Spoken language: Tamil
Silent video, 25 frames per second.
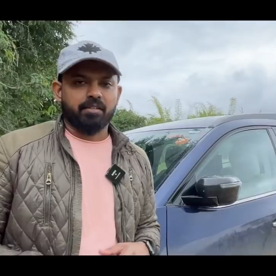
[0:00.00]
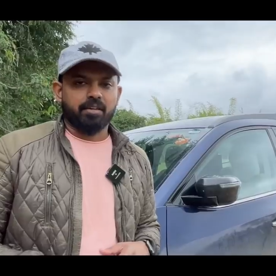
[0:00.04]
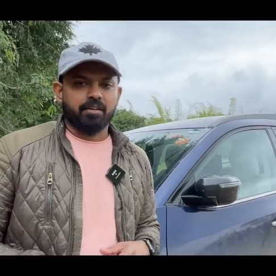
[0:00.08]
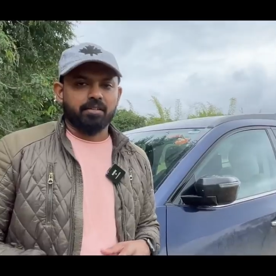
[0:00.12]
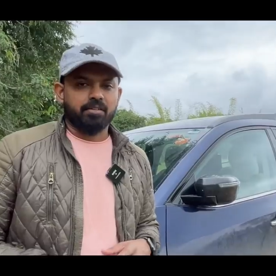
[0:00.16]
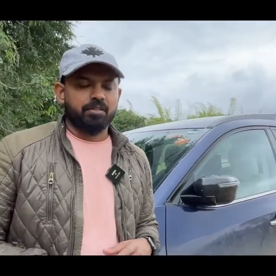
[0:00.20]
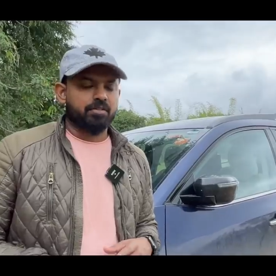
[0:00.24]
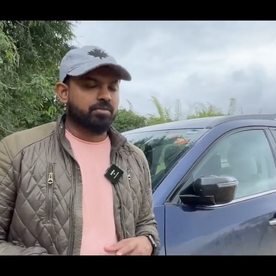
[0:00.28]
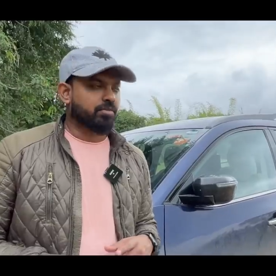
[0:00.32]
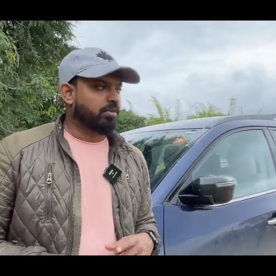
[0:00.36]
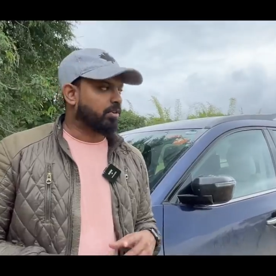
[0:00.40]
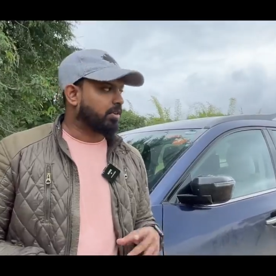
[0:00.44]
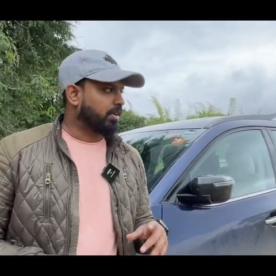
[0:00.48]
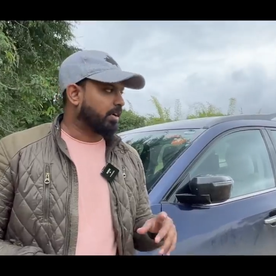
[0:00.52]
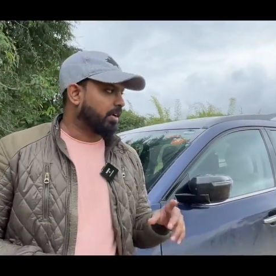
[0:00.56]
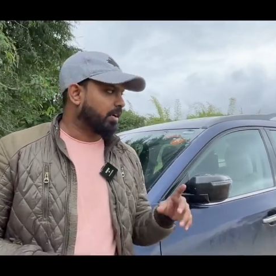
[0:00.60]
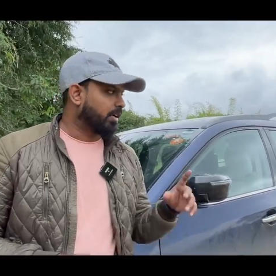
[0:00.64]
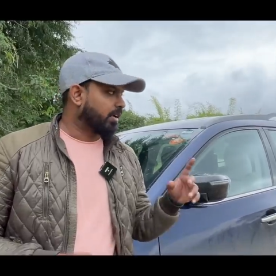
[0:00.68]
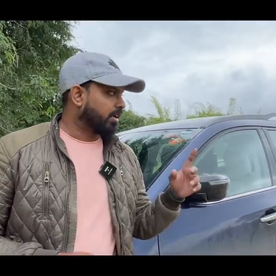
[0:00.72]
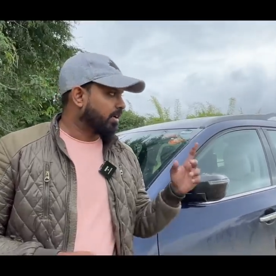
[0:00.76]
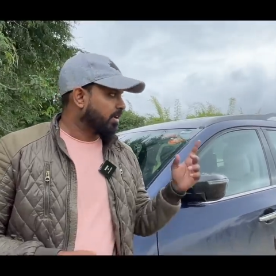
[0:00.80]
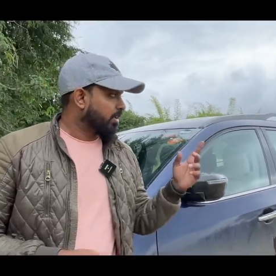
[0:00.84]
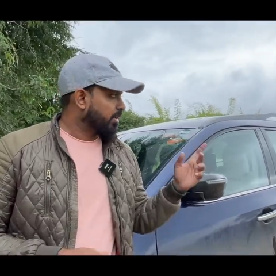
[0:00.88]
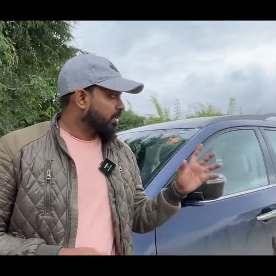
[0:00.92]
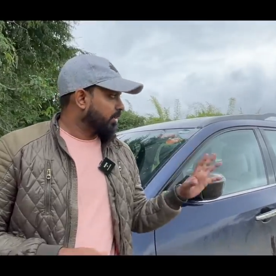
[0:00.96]
வருதுன்னு சொல்கிறாங்க
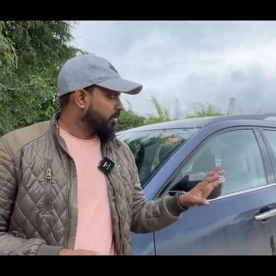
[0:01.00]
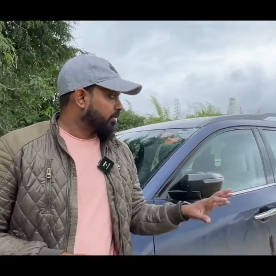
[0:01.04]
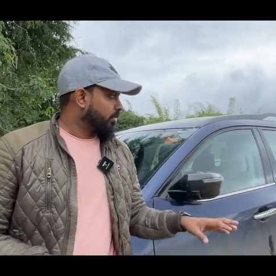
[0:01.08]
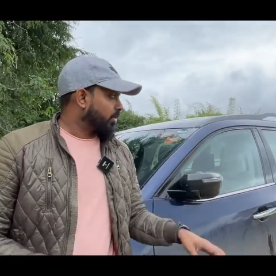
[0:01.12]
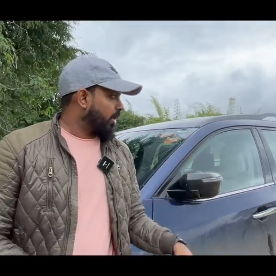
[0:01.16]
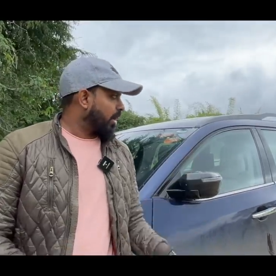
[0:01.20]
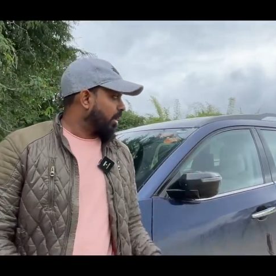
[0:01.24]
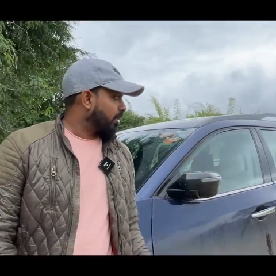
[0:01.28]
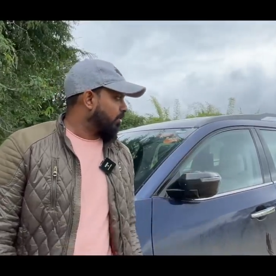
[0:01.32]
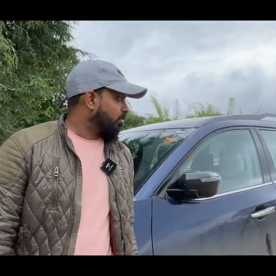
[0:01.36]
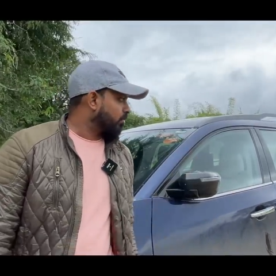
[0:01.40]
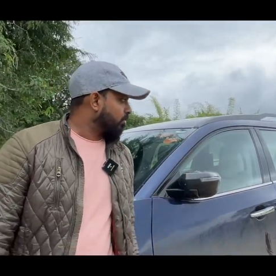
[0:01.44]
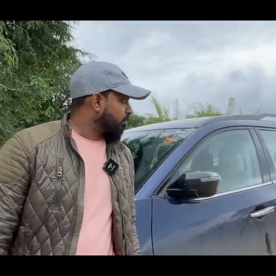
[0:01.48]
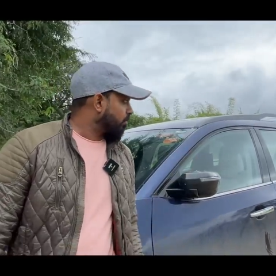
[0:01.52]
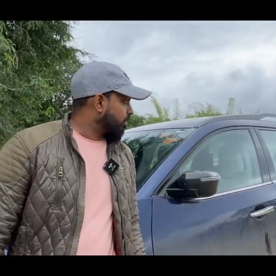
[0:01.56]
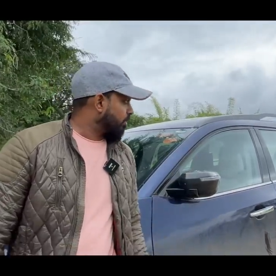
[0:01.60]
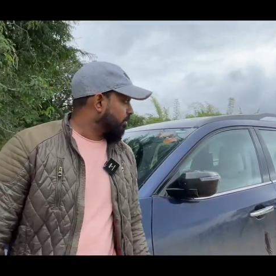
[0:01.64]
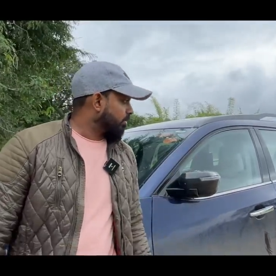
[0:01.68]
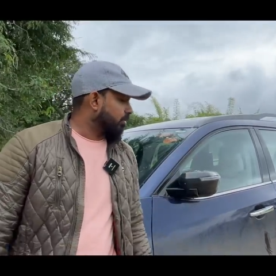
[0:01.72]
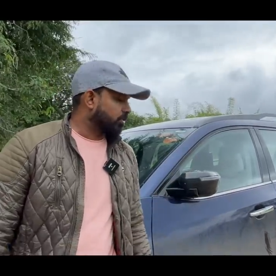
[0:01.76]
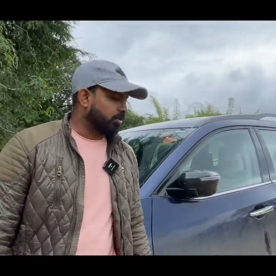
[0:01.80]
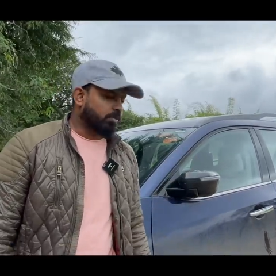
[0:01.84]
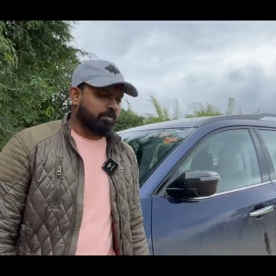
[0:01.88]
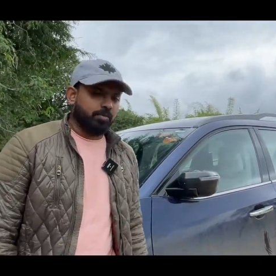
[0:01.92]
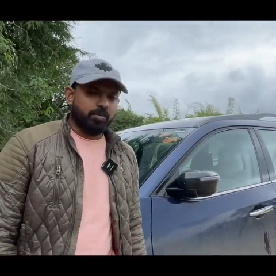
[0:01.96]
ஸோ அதுவும்
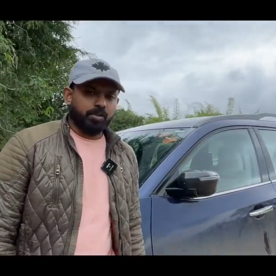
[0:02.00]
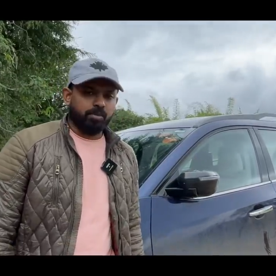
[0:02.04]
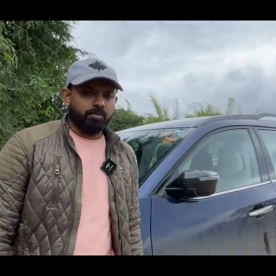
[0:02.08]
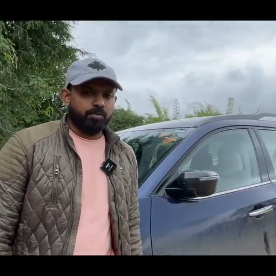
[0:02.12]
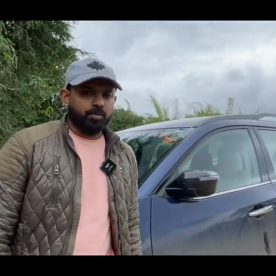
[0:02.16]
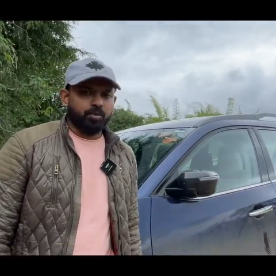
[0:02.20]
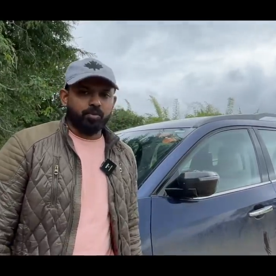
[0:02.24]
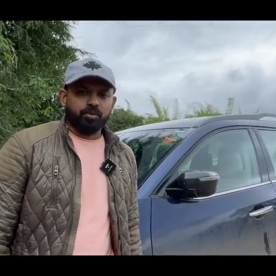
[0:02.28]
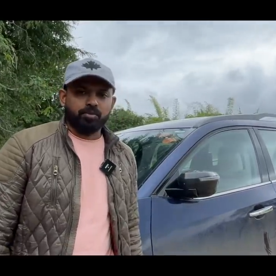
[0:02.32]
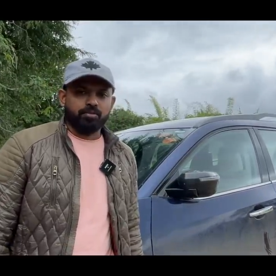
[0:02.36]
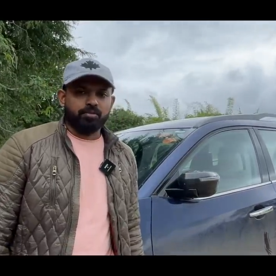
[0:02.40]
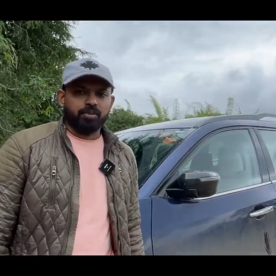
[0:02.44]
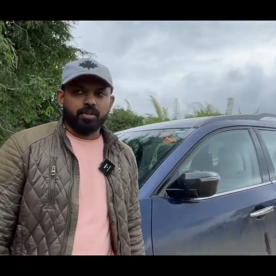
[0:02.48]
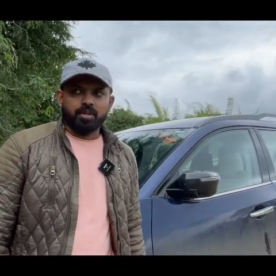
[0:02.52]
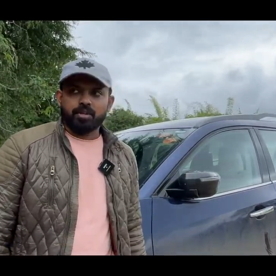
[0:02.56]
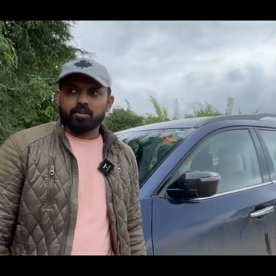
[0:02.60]
வந்து ரொம்ப பியூட்டிஃபுல்லாக